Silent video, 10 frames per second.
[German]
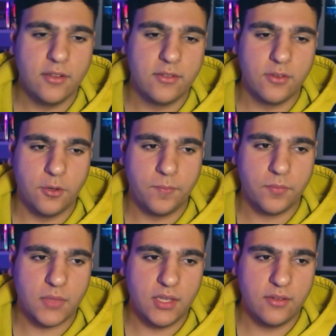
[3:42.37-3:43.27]
So,
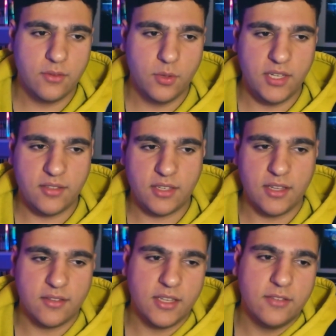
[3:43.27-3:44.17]
so lese ich
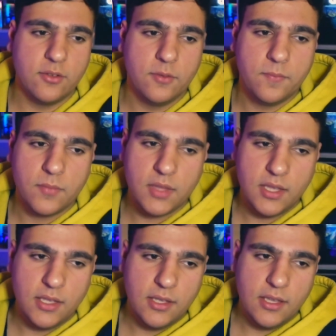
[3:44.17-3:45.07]
das. Also
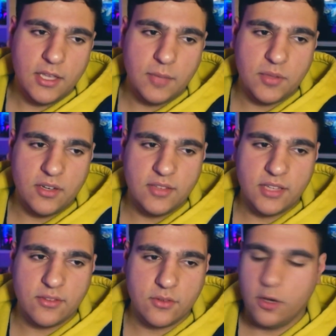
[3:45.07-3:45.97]
hat dann die
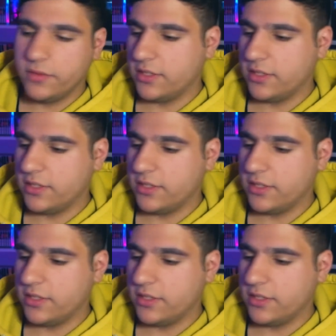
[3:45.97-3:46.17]
Seiten so auf.